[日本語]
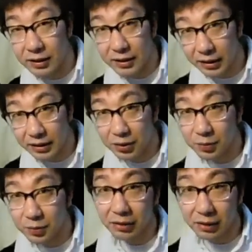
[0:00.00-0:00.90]
ね
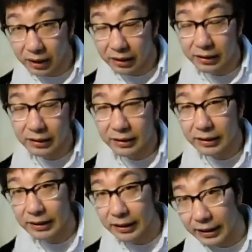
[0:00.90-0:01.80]
キマールが
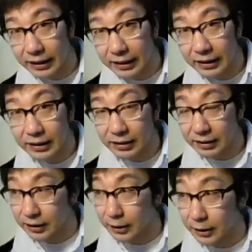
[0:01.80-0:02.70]
ね
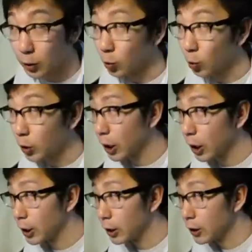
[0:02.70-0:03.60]
うんちょっと俺が